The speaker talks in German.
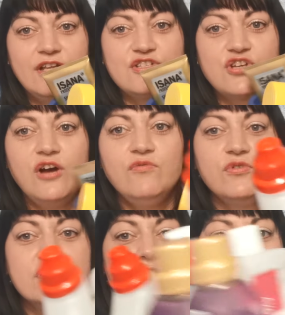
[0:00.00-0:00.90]
das schauen
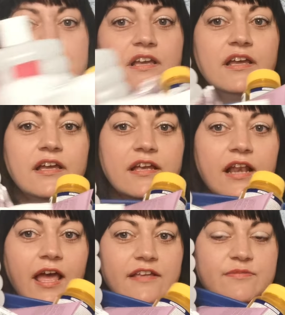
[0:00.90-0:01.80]
wir uns jetzt
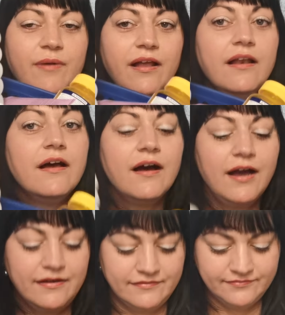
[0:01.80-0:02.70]
gleich mal
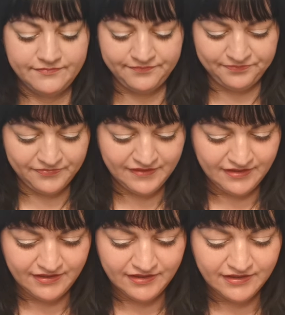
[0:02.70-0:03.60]

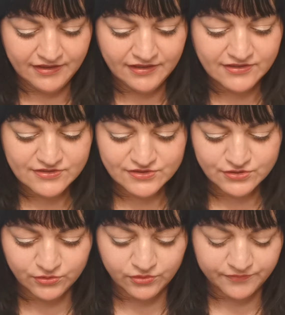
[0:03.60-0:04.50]
an.
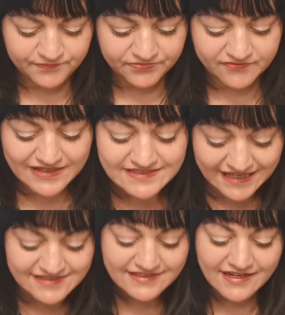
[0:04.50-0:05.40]
So, was
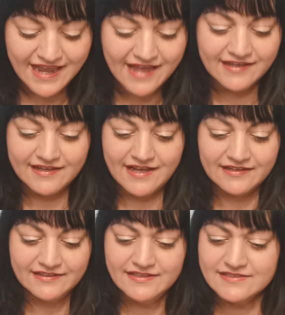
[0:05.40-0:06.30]
gestern leer
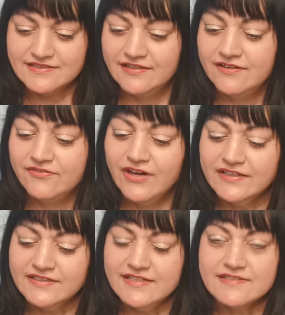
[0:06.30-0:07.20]
gegangen ist,
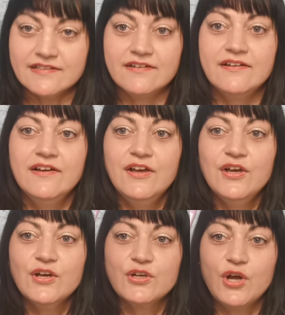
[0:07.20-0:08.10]
war dieser
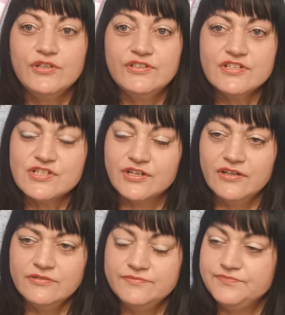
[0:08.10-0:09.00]

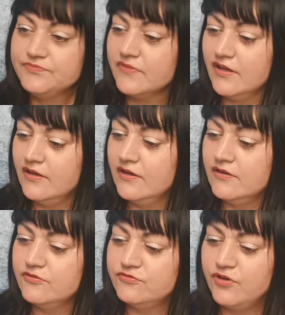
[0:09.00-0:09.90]
Conditioner
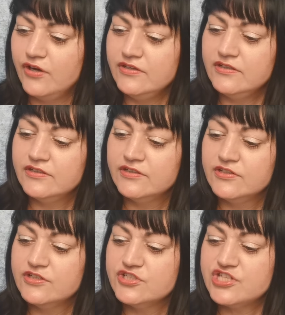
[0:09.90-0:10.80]
von
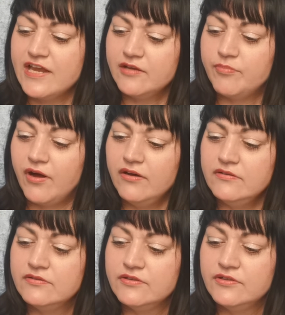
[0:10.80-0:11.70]
Shake Bar.